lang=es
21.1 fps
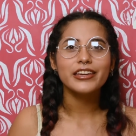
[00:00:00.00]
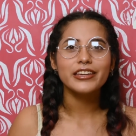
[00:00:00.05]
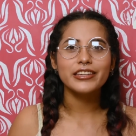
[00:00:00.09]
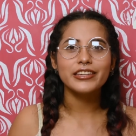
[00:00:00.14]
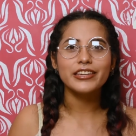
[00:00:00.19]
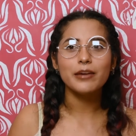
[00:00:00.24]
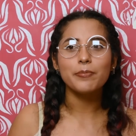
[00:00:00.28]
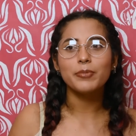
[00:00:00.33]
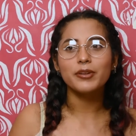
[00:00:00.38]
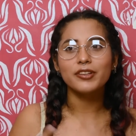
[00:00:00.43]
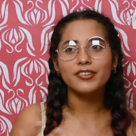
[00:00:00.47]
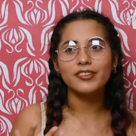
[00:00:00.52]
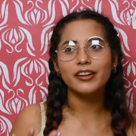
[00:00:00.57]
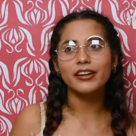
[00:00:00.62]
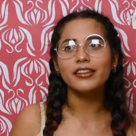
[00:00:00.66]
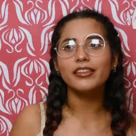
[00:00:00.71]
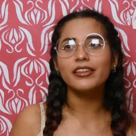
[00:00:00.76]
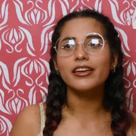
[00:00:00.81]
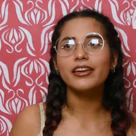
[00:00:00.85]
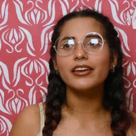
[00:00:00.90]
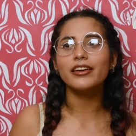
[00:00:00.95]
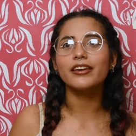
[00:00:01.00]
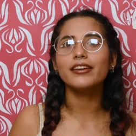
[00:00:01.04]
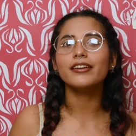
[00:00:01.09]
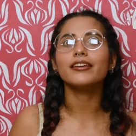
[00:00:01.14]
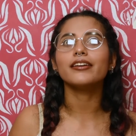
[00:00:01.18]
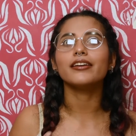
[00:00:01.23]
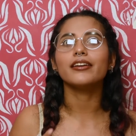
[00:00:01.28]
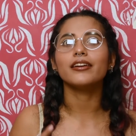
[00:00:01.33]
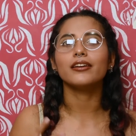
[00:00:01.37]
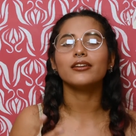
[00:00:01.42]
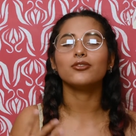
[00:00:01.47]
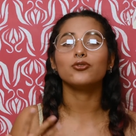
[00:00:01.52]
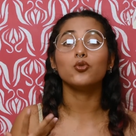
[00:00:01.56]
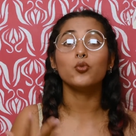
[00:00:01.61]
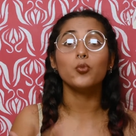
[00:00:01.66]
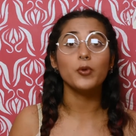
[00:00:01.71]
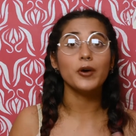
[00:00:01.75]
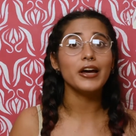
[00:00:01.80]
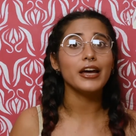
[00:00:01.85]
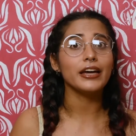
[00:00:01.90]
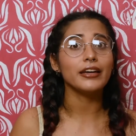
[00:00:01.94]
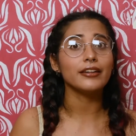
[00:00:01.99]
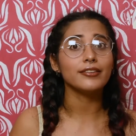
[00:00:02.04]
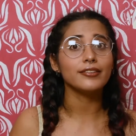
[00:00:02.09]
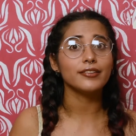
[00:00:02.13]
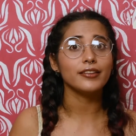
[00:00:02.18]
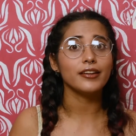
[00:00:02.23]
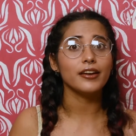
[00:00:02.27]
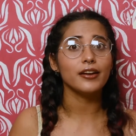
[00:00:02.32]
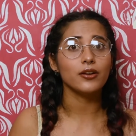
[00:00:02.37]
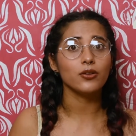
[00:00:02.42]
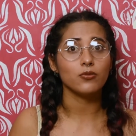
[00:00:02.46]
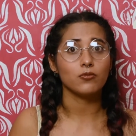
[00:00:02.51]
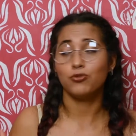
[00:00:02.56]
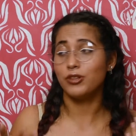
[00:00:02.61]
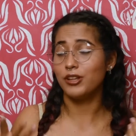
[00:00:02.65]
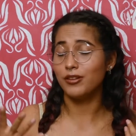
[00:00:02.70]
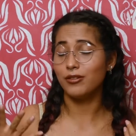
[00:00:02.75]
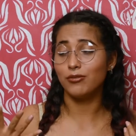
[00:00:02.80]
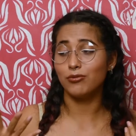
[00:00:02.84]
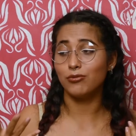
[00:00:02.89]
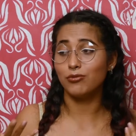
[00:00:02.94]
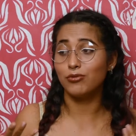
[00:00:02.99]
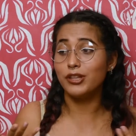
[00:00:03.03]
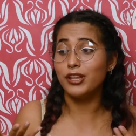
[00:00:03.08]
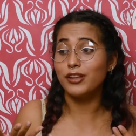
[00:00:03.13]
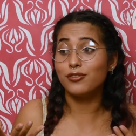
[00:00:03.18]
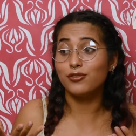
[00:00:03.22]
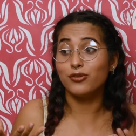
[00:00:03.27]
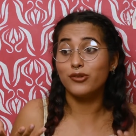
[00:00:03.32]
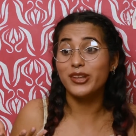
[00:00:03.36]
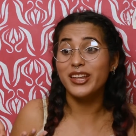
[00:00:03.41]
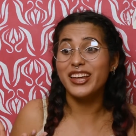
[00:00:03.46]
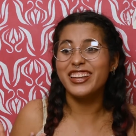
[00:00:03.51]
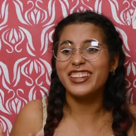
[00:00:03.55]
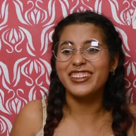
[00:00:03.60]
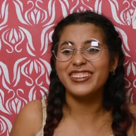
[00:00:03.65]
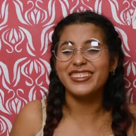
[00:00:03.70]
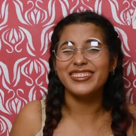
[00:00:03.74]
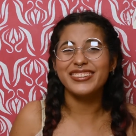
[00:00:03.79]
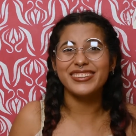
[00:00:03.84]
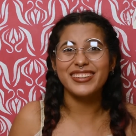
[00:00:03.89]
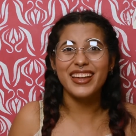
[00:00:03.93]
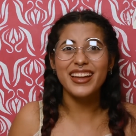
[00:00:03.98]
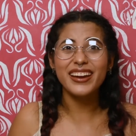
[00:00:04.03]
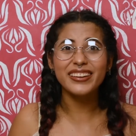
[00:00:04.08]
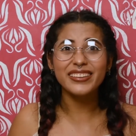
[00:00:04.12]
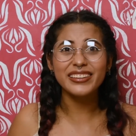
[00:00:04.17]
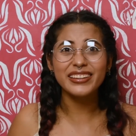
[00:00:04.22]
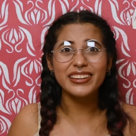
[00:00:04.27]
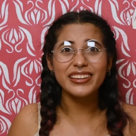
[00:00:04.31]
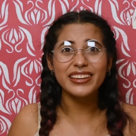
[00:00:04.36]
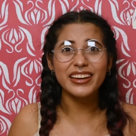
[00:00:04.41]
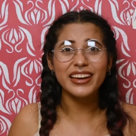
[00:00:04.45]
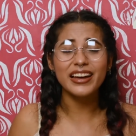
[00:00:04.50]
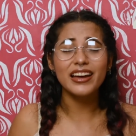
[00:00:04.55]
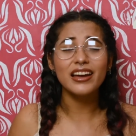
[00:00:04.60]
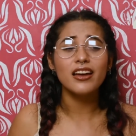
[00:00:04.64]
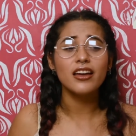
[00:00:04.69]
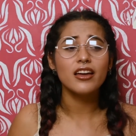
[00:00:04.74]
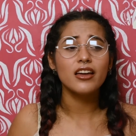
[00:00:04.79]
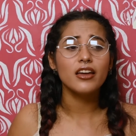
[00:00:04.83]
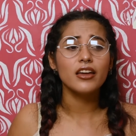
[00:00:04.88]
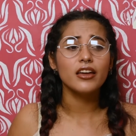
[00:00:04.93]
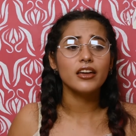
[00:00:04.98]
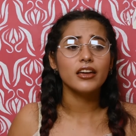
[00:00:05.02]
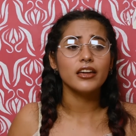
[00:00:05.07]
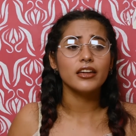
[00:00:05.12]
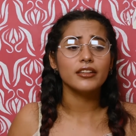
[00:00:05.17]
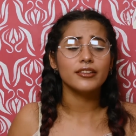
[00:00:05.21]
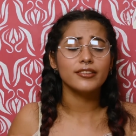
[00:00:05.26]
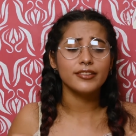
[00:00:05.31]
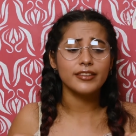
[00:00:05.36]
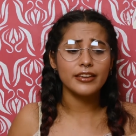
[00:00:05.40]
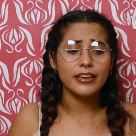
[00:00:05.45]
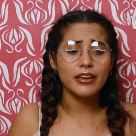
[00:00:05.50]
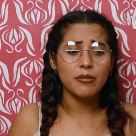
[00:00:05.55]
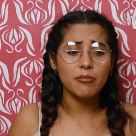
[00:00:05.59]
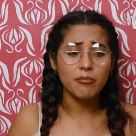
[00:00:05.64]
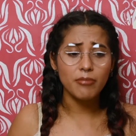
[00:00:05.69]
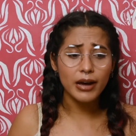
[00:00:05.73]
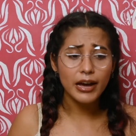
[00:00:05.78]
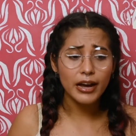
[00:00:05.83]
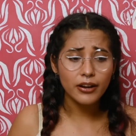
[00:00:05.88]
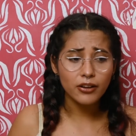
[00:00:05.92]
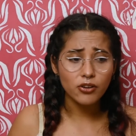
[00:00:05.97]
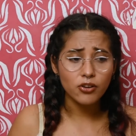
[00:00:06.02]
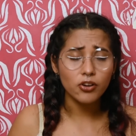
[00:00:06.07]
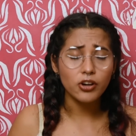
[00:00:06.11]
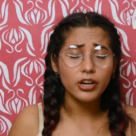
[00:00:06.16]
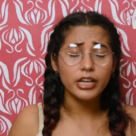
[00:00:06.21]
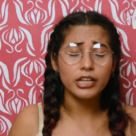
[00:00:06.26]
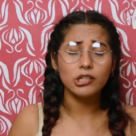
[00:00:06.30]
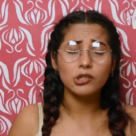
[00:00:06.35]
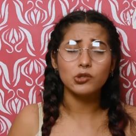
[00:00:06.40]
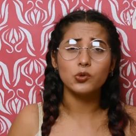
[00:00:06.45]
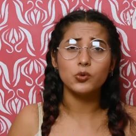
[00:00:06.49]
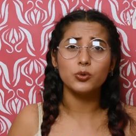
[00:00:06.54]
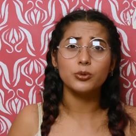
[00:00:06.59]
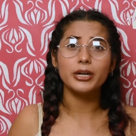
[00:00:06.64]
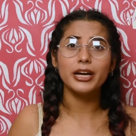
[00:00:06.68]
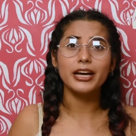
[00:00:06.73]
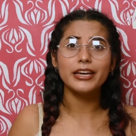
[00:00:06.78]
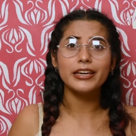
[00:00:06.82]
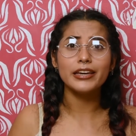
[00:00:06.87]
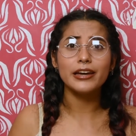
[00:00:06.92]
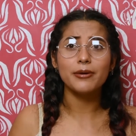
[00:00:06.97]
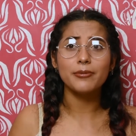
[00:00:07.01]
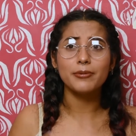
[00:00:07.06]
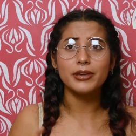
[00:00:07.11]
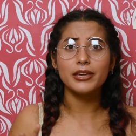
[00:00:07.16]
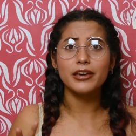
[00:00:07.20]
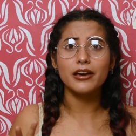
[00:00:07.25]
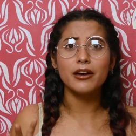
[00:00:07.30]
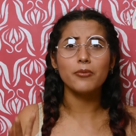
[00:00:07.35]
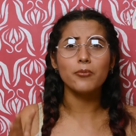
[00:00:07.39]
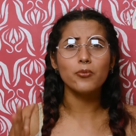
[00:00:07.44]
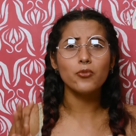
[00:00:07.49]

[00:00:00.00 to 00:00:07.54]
Y a pesar de Dubai ser una zona desértica, sin embargo, en Dubai había